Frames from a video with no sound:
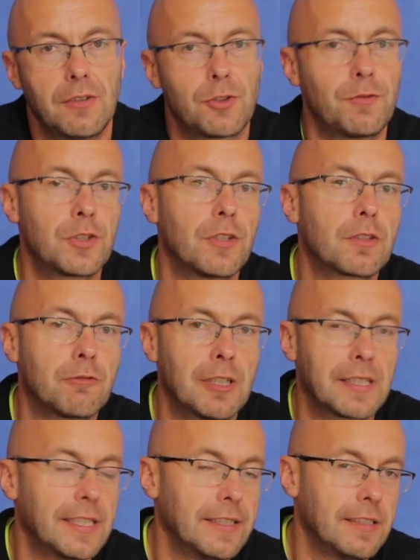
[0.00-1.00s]
Oczywiście
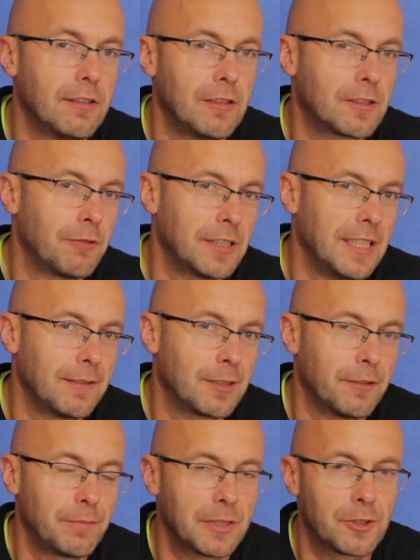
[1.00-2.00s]
odkładałem, odkładałem
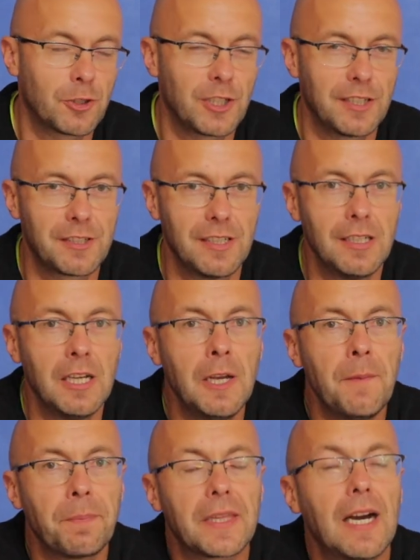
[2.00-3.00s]
go w międzyczasie,
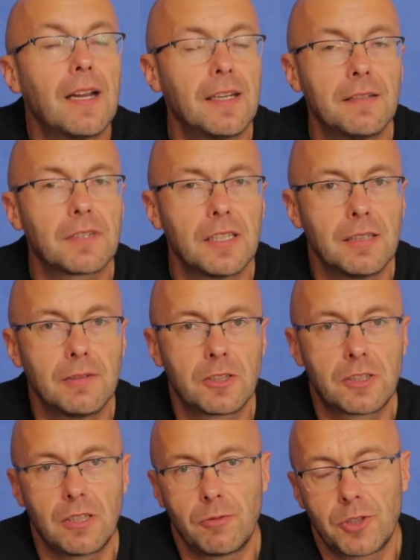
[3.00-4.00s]
ale e,
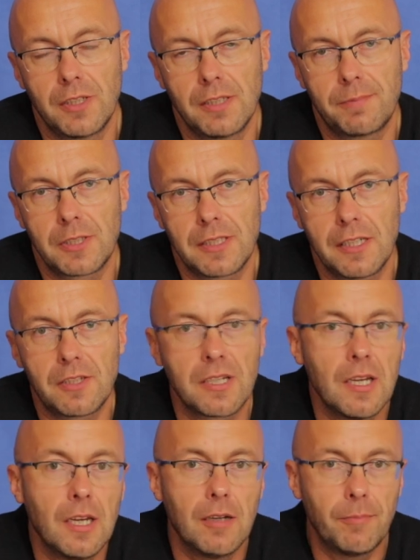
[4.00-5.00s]
co muszę przyznać,
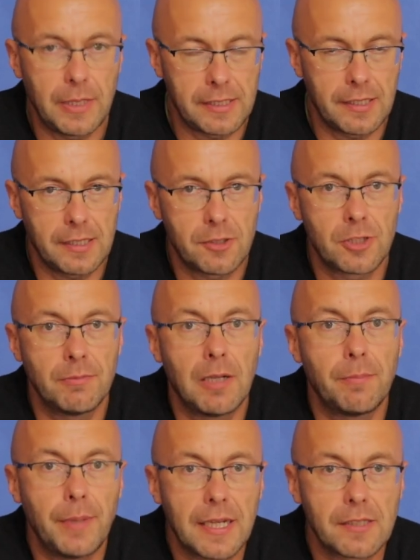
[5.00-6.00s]
bateria
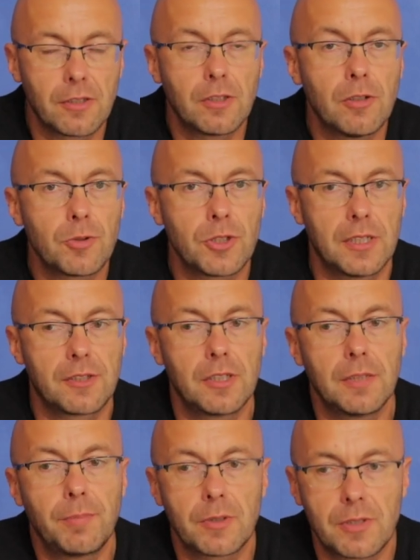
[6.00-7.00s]
trzyma bardzo dobrze,
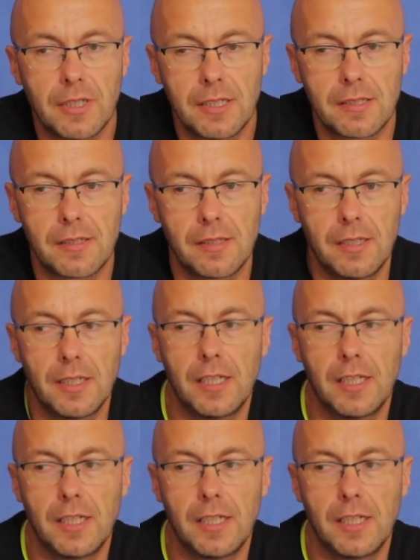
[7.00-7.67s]
czyli podczas, e,